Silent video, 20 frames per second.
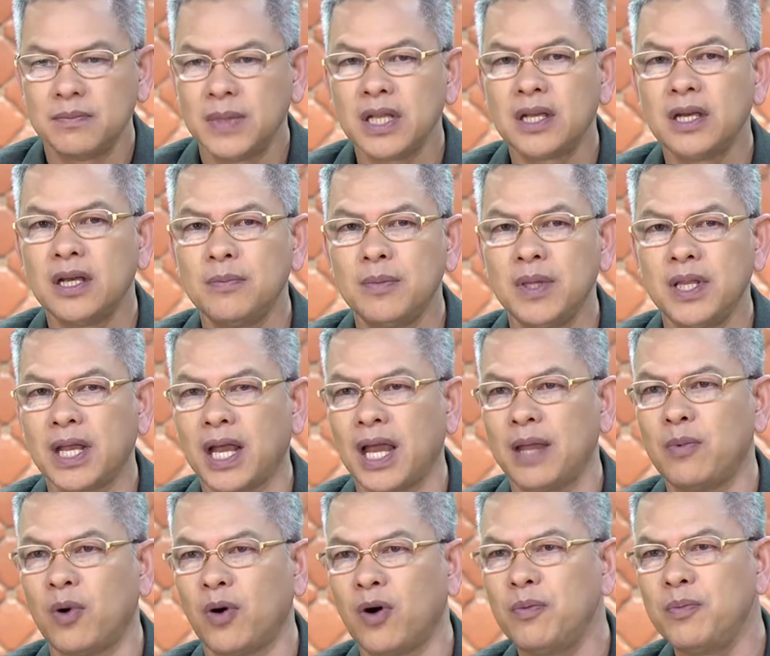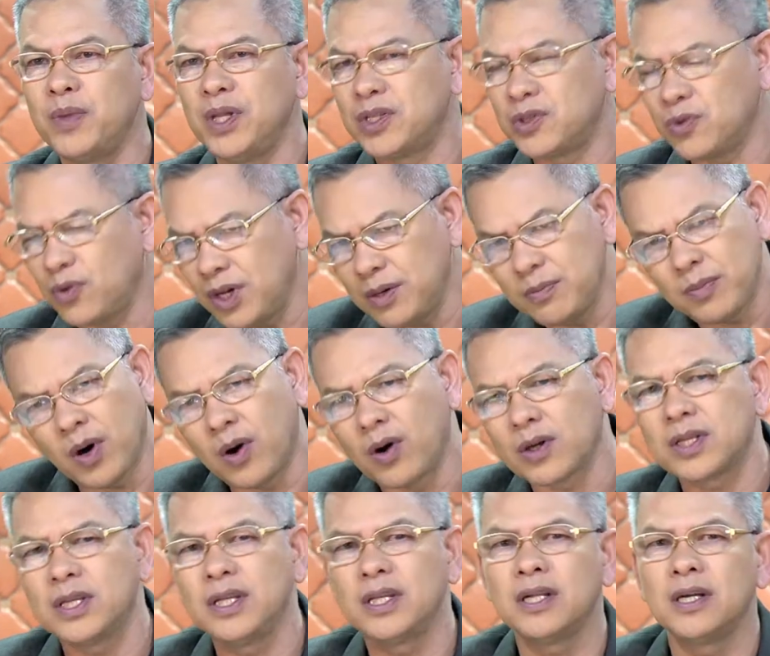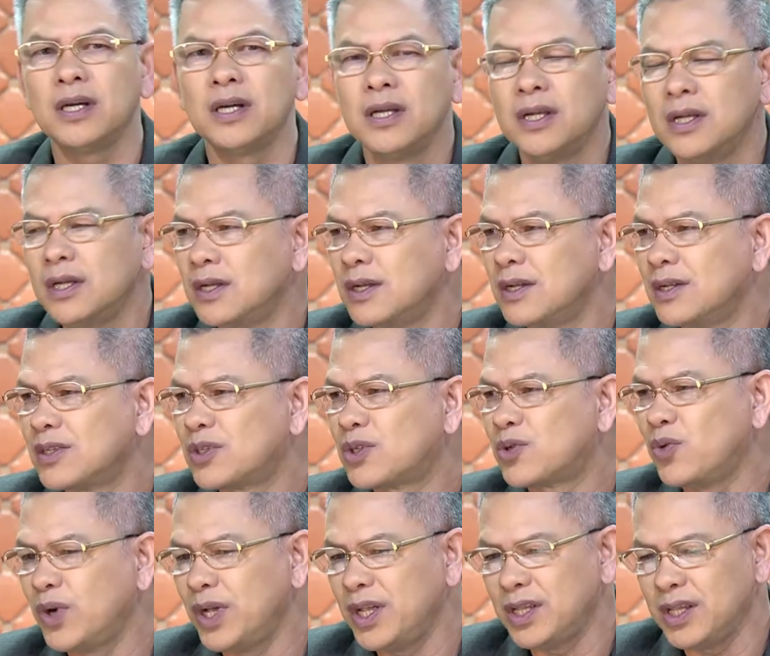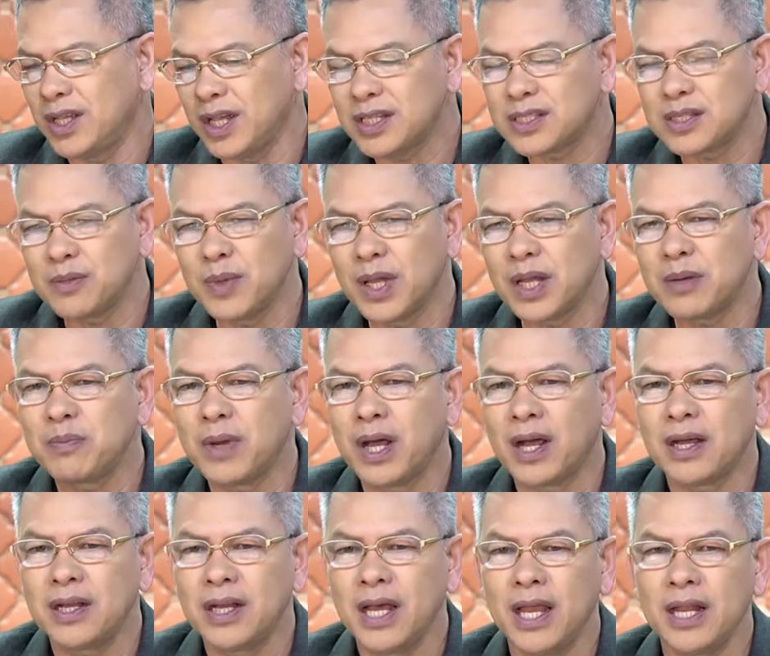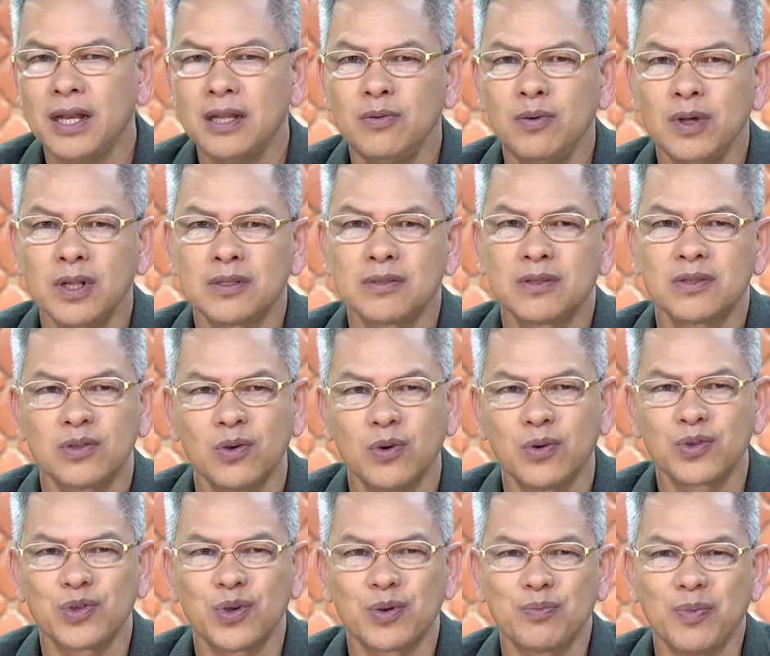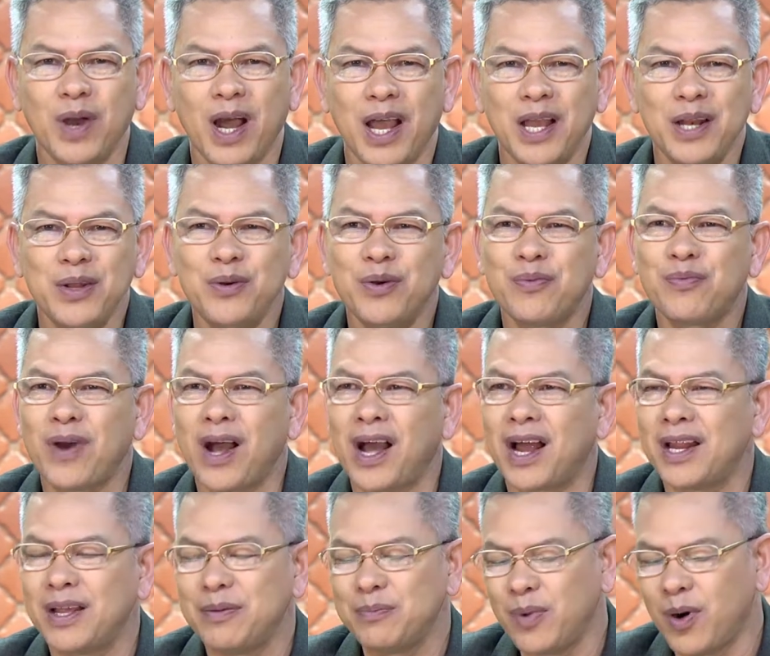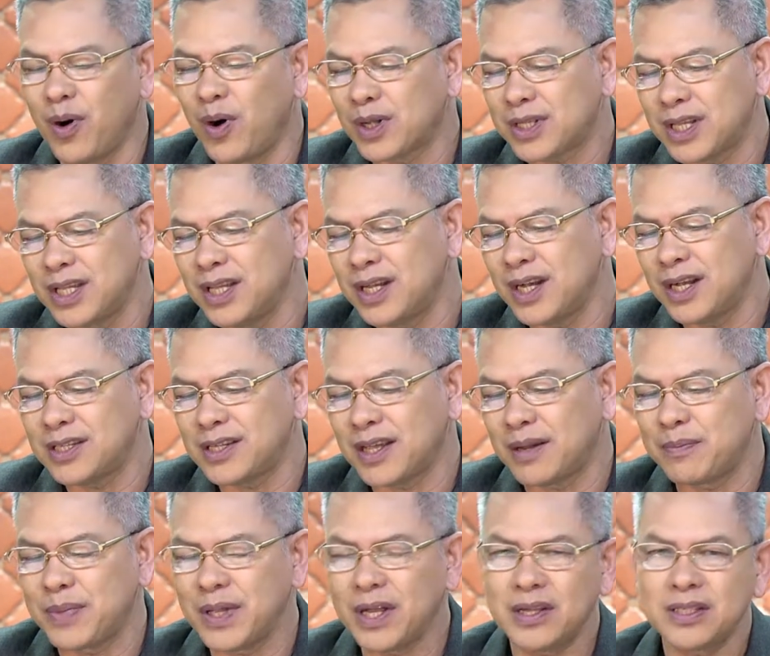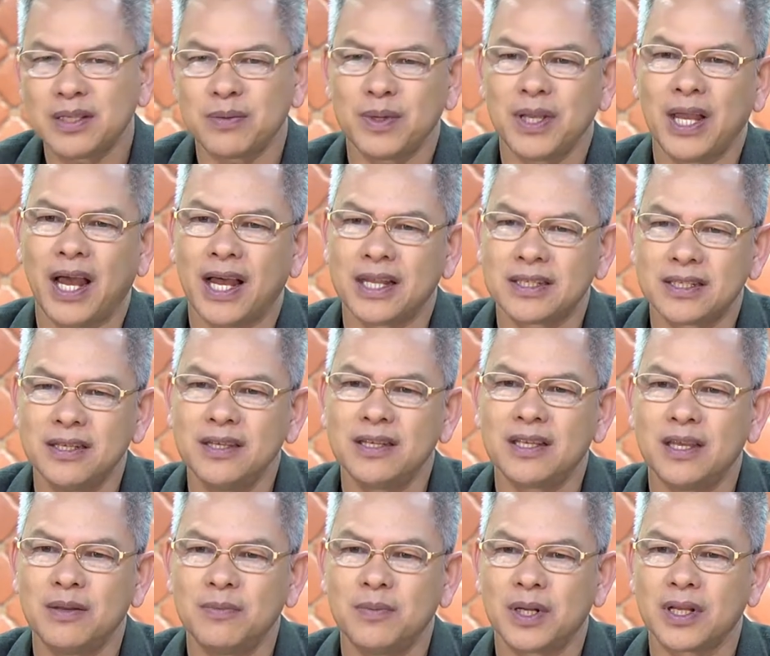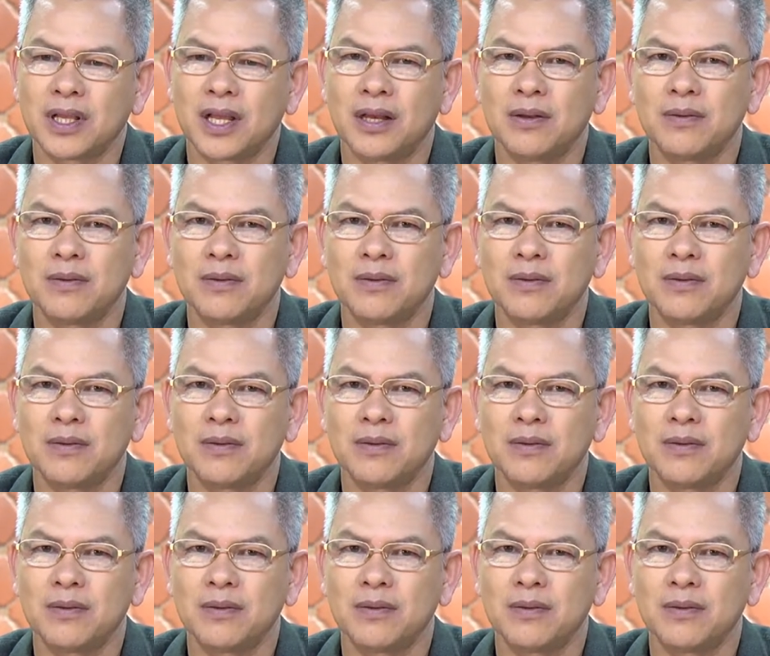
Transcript: ม่เคยมีใครบอกว่ามีช่วยบอกทีเถอะช่วย s อ s มาก็ได้ หรือว่าส่งจดหมายหรือว่าฝากอะไรบอกทีเถอะอาจารย์เปียกก็จะไปหาซื้อกินเหมือนกัน